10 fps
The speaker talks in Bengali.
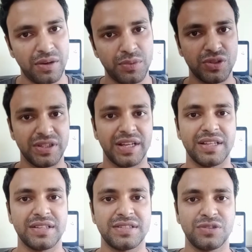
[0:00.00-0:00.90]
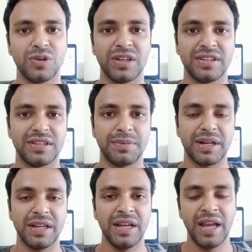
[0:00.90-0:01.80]
অবশ্যই দেখা যাচ্ছে জ্বলে যেতে
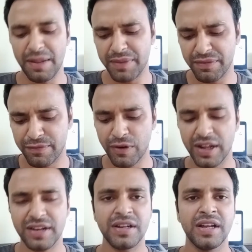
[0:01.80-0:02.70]
পারে আপনার ফোনের